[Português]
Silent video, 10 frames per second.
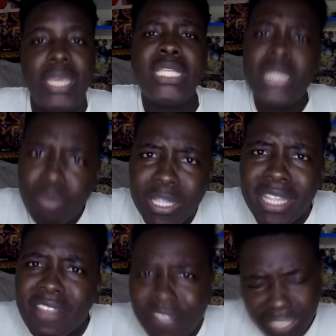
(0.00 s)
esse tipo de
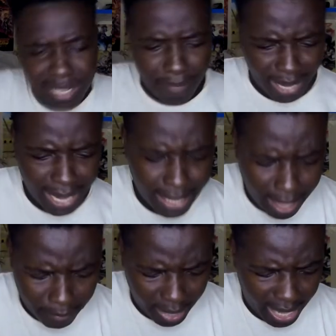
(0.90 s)
defesa pela
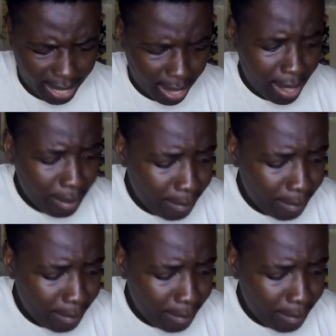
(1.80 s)
Rita Pereira,